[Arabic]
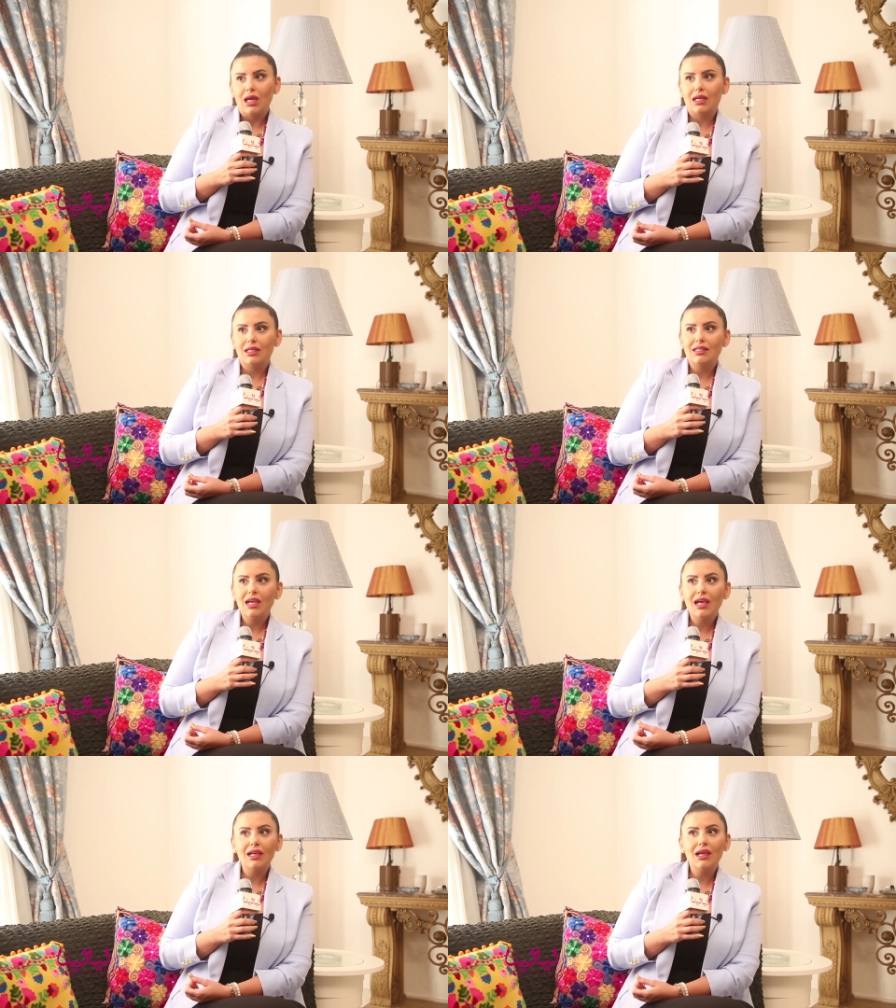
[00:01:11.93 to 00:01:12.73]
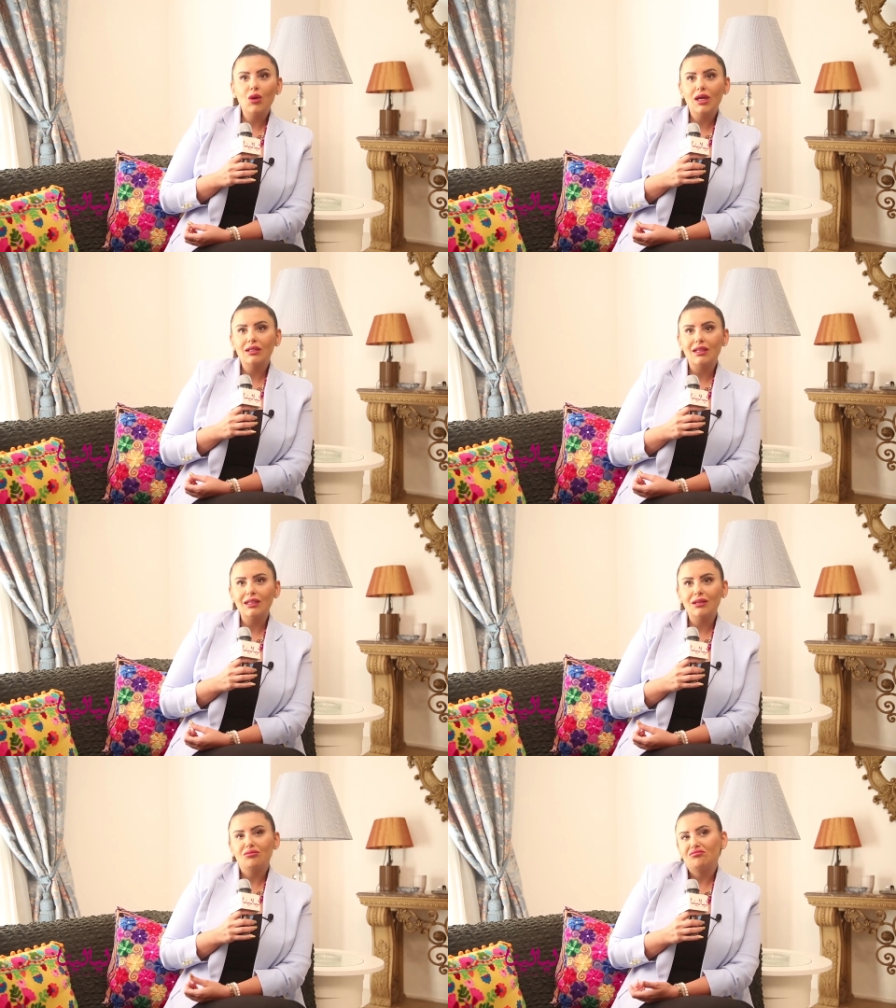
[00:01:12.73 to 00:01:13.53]
آه، دي حاجه وحاجه
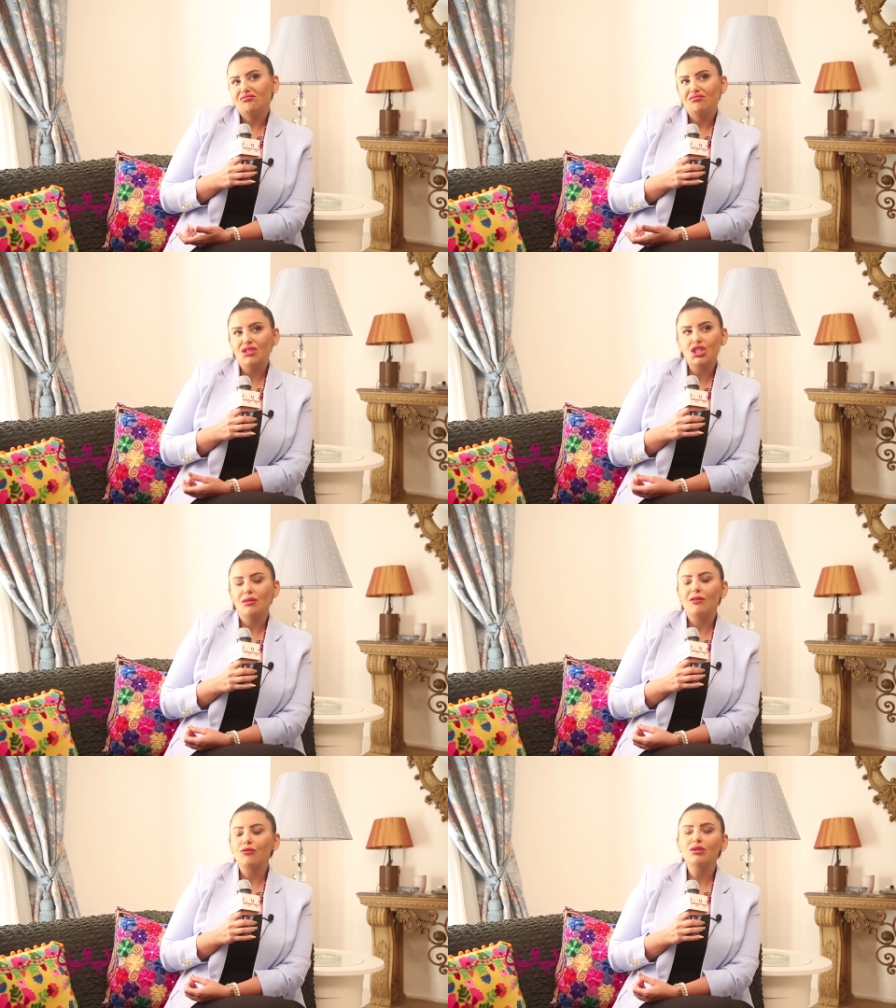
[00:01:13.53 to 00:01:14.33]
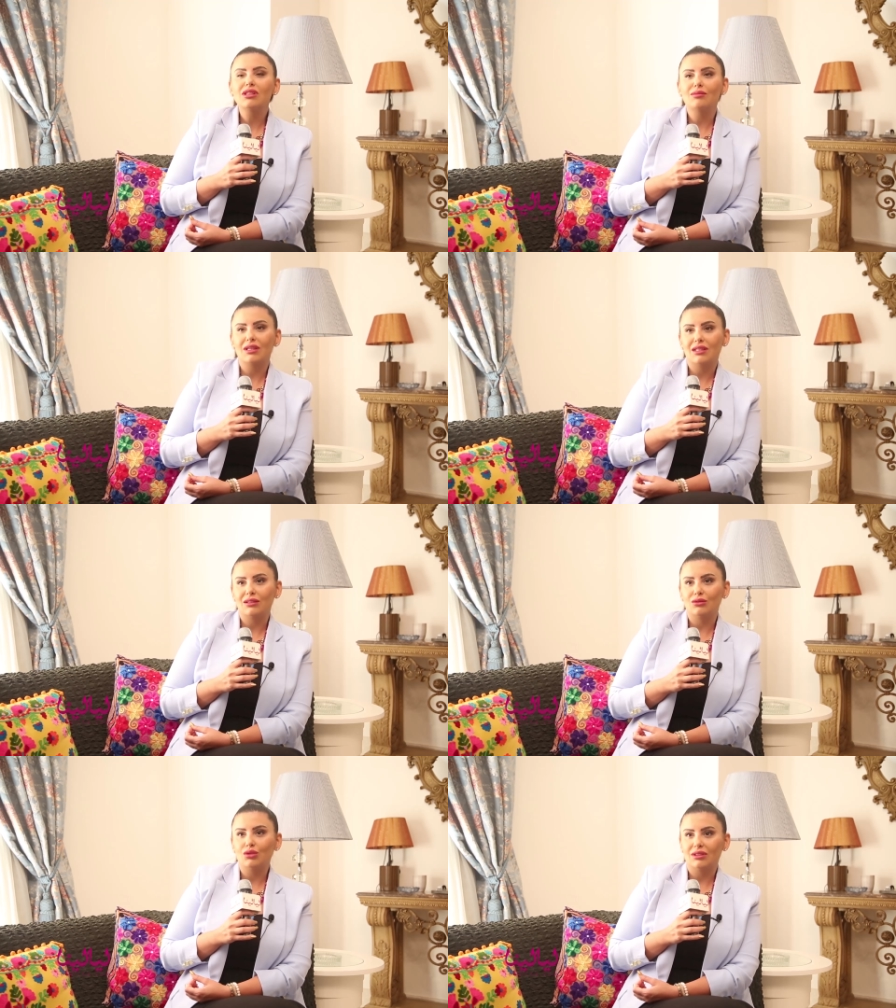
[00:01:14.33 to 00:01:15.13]
تانية مش المفروض يبقى ده
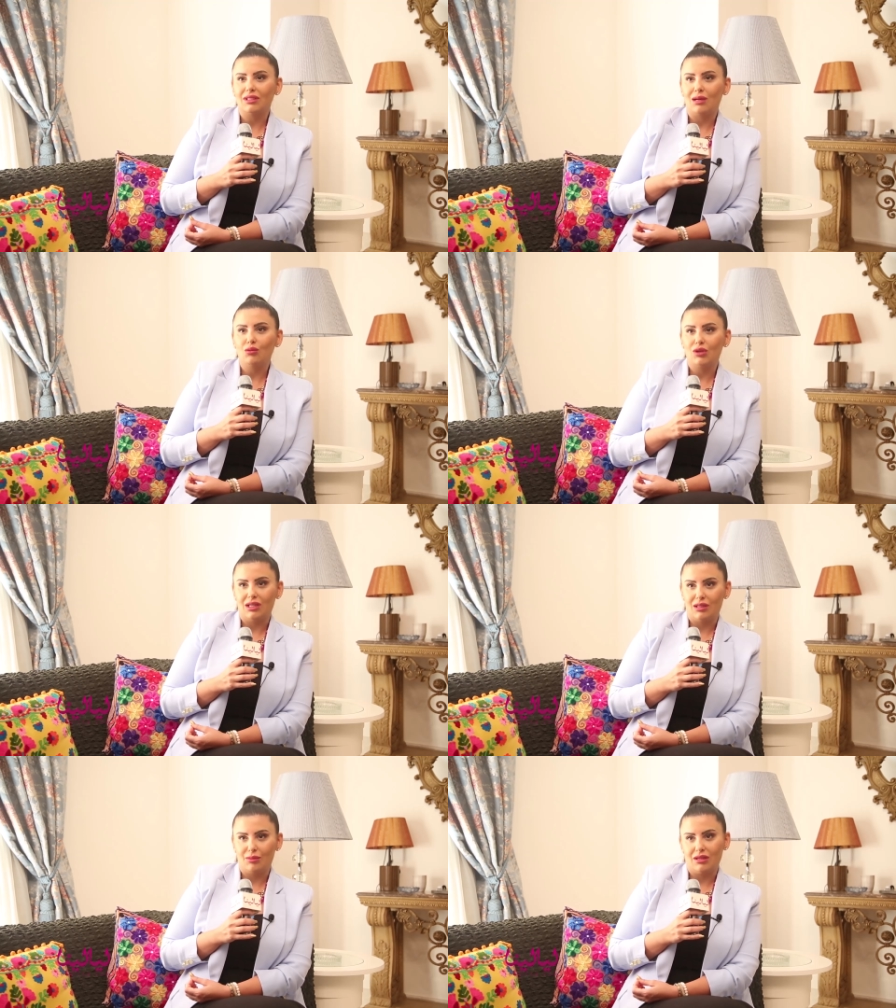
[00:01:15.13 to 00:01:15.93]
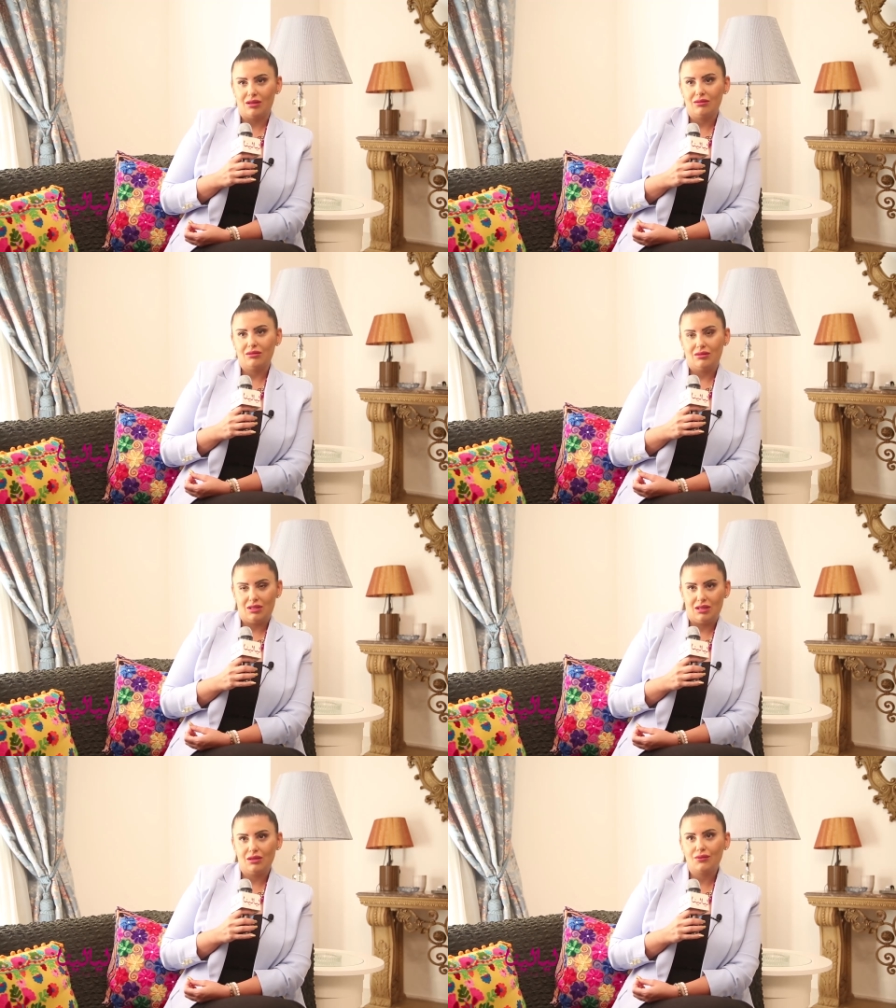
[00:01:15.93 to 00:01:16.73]
نوع التعامل اللي بينا
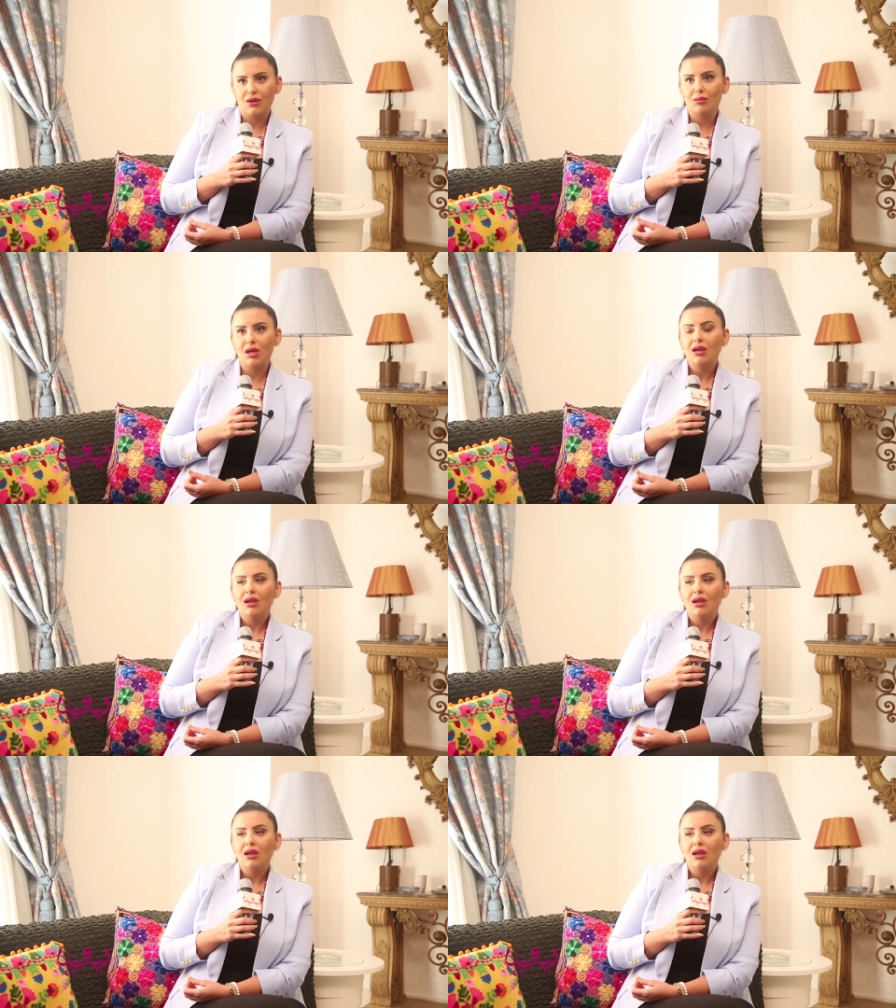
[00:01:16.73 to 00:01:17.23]
يعني فاهمه